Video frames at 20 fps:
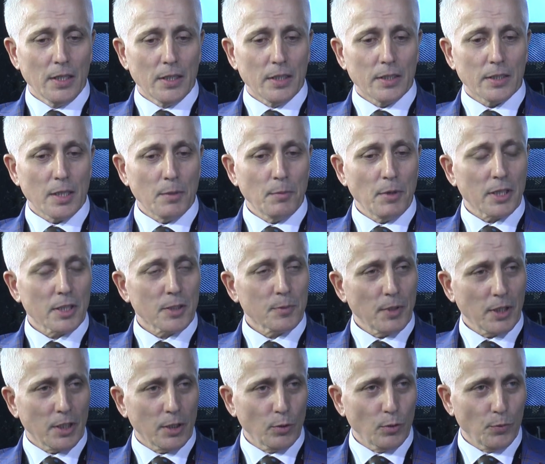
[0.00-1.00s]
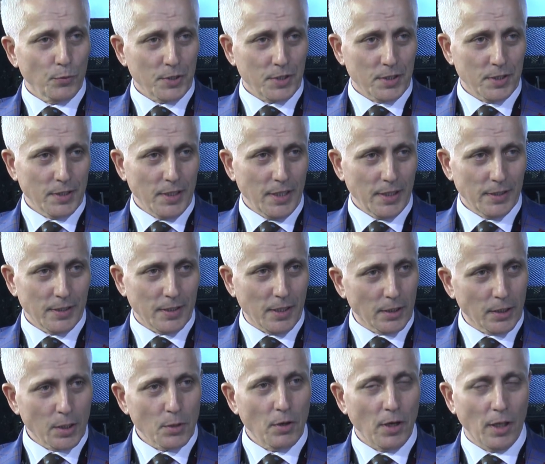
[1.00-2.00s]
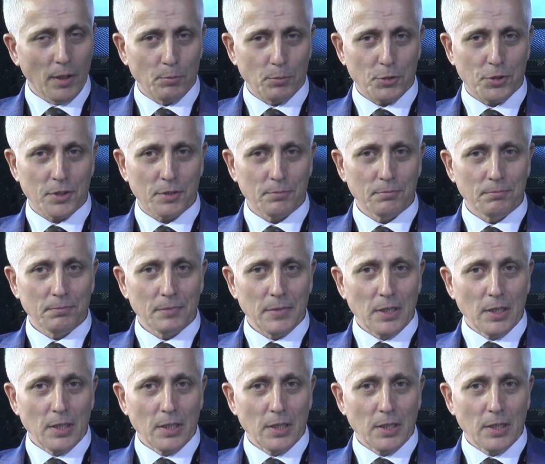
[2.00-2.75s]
Remax Mekan ofisinden randevu almıştım.